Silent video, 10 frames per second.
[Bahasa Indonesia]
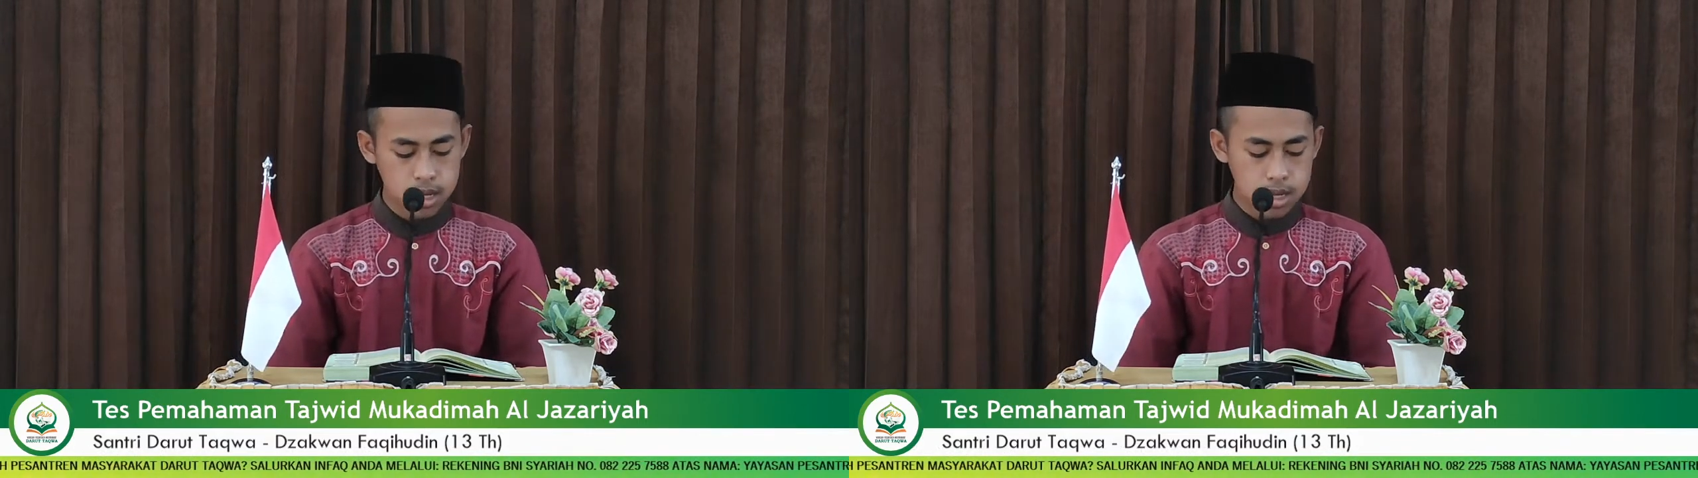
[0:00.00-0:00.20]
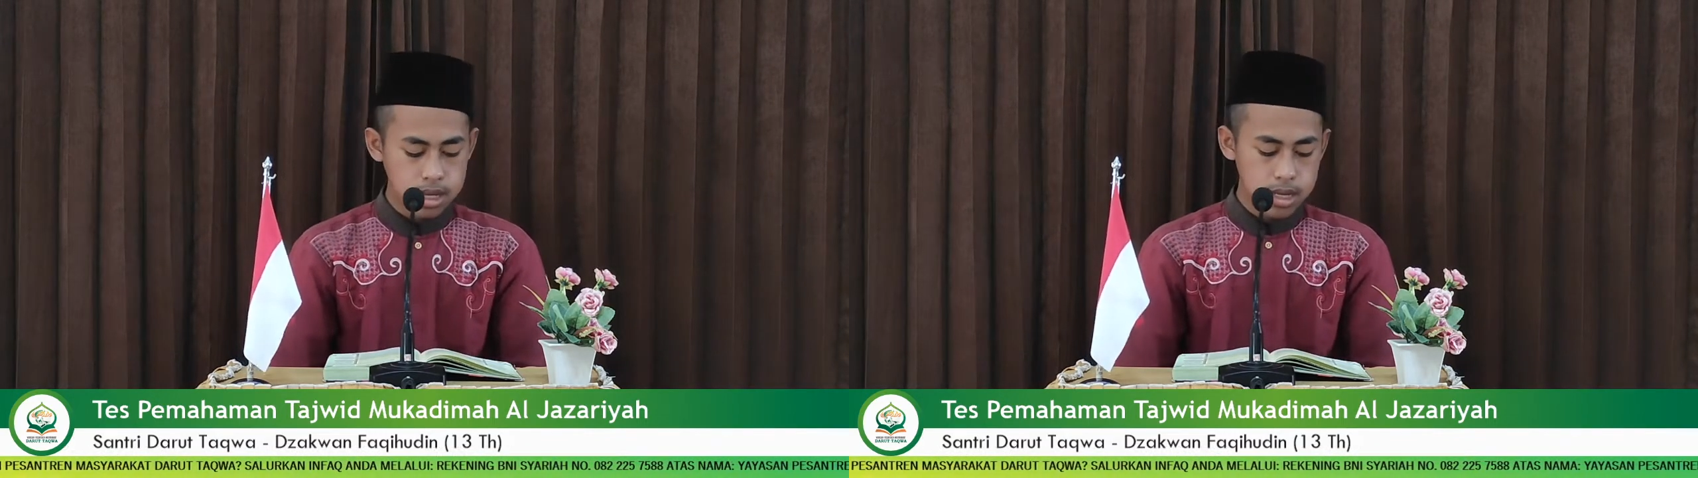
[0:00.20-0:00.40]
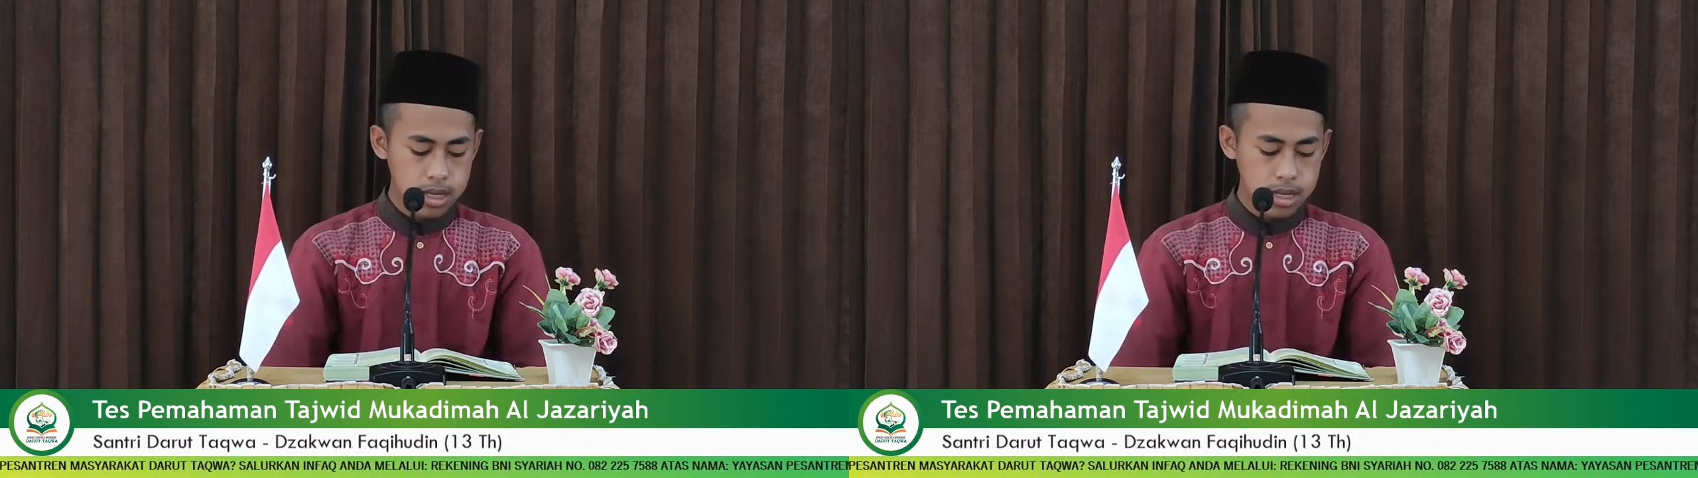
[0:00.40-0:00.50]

in